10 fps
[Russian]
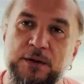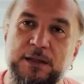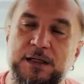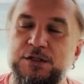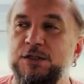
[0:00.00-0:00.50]

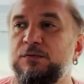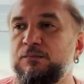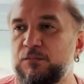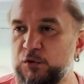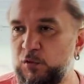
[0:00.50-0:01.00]
Огранщик
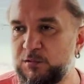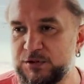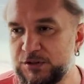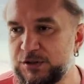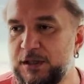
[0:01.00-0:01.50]

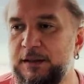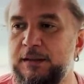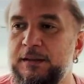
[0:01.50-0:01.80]
должен шарить.